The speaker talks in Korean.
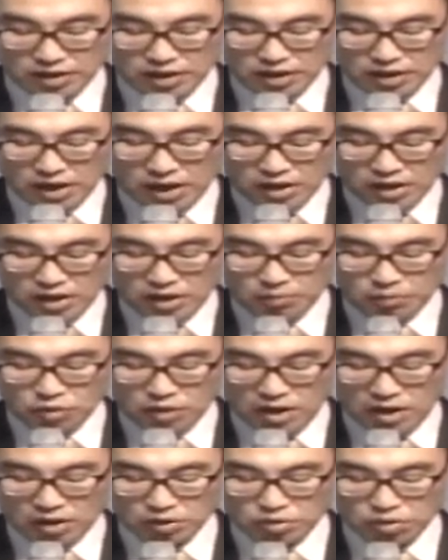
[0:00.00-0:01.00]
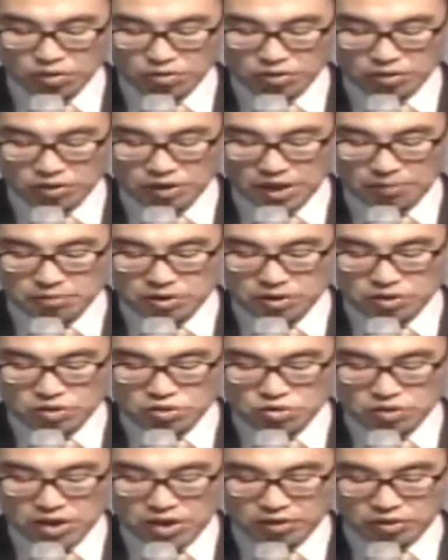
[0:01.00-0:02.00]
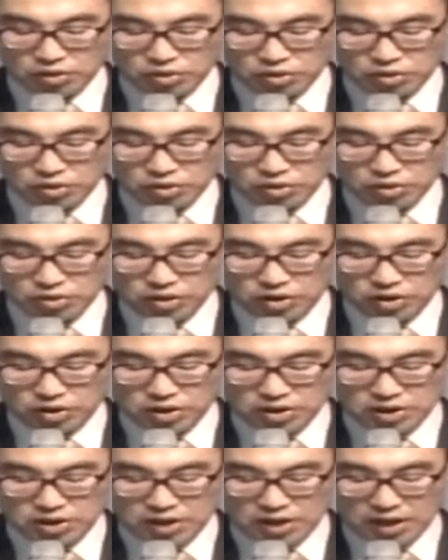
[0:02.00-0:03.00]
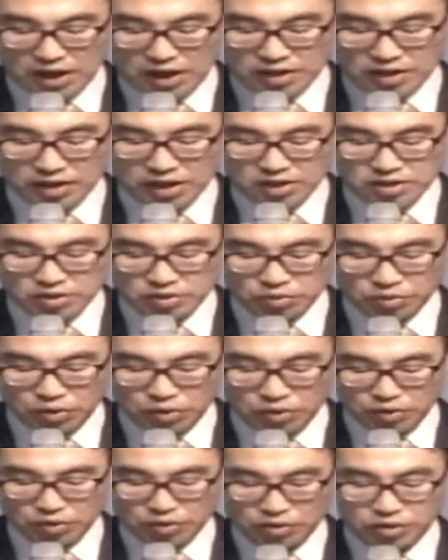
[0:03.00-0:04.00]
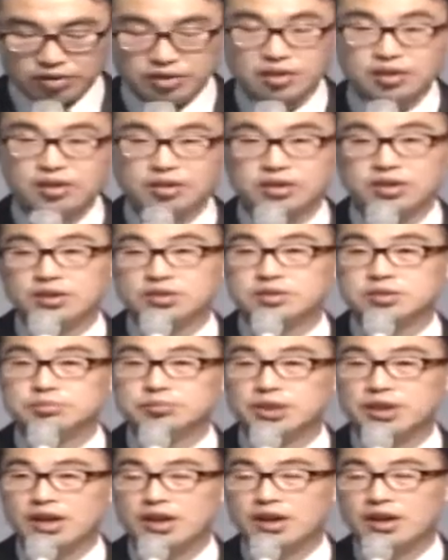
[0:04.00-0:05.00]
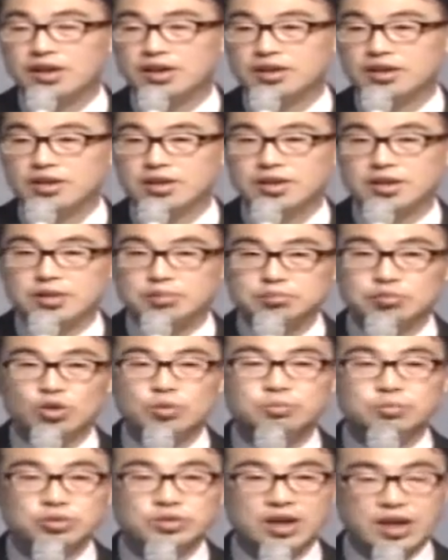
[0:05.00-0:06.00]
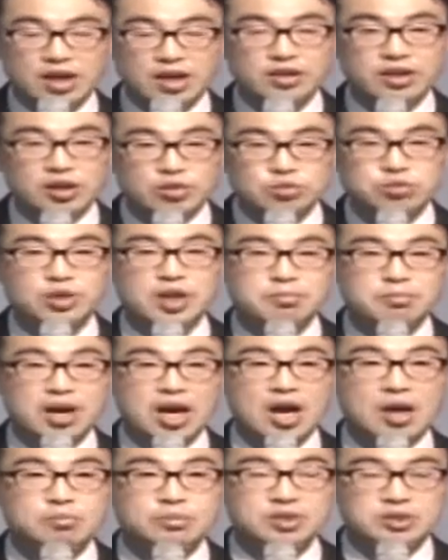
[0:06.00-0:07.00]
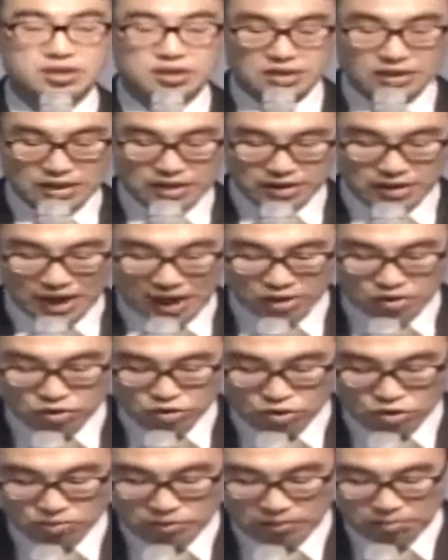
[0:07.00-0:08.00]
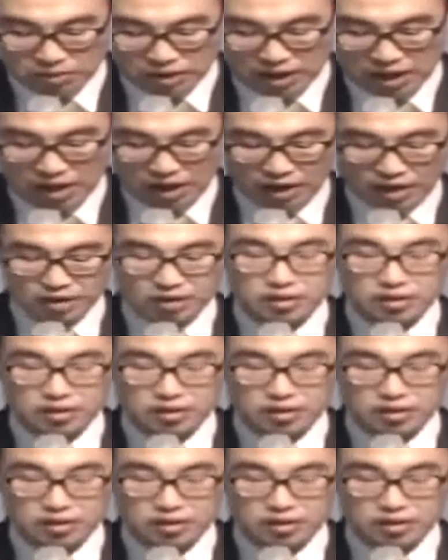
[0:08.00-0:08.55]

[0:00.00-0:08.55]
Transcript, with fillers: 하나님과 동등됨을 취할 것으로 여기지 아니하시고 그렇습니다. 무엇보다 예수의 마음은 낮춤입니다.